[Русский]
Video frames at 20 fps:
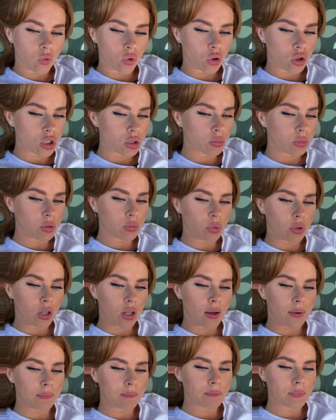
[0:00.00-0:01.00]
В Грозном не
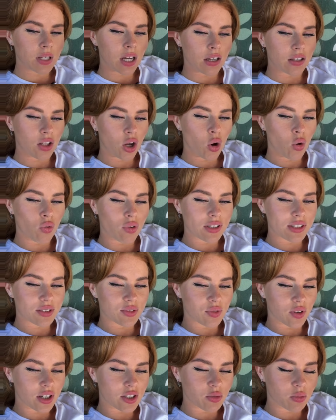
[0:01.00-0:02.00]
была. Когда у
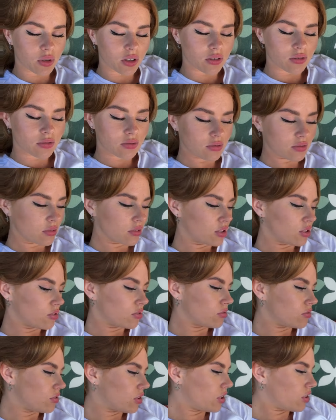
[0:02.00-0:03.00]
вас свадьба?
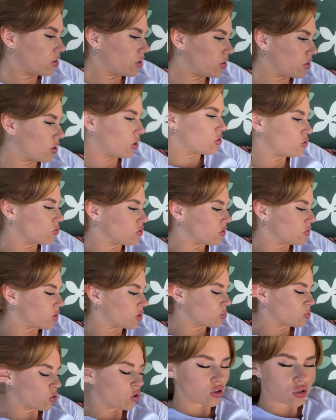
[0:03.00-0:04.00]
Я, я не хочу
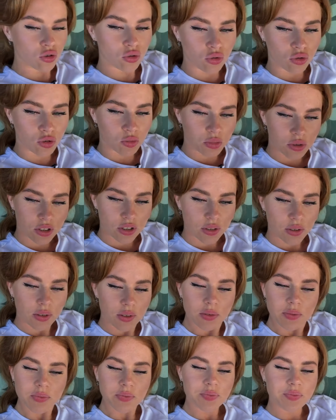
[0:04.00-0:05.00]
свадьбу, хочу расписаться.